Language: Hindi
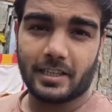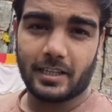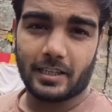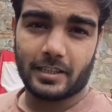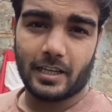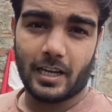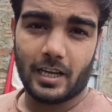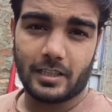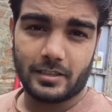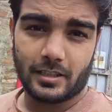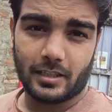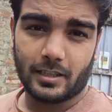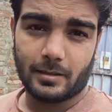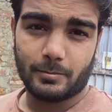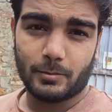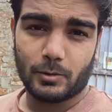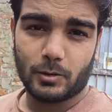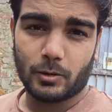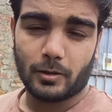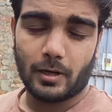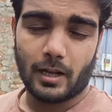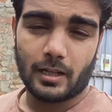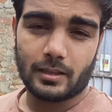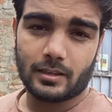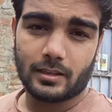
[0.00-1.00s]
गधा जन्म
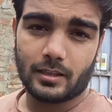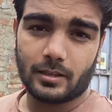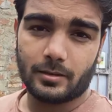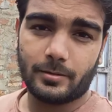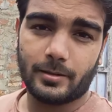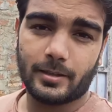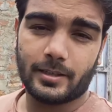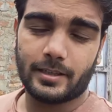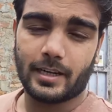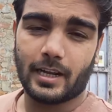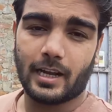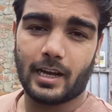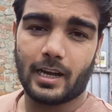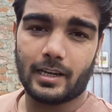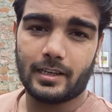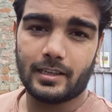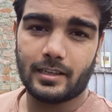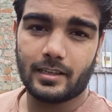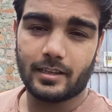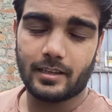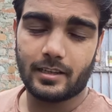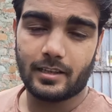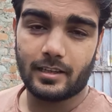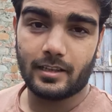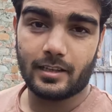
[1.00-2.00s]
छुड़ाते हुए नहा
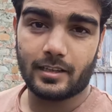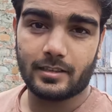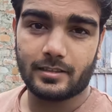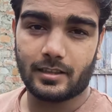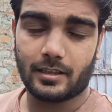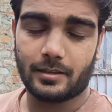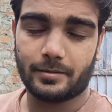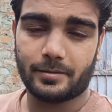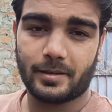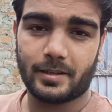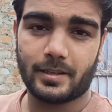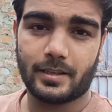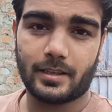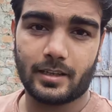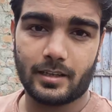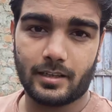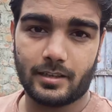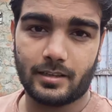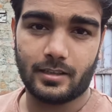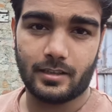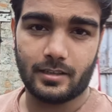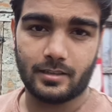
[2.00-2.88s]
लिए हैं एक जनवरी के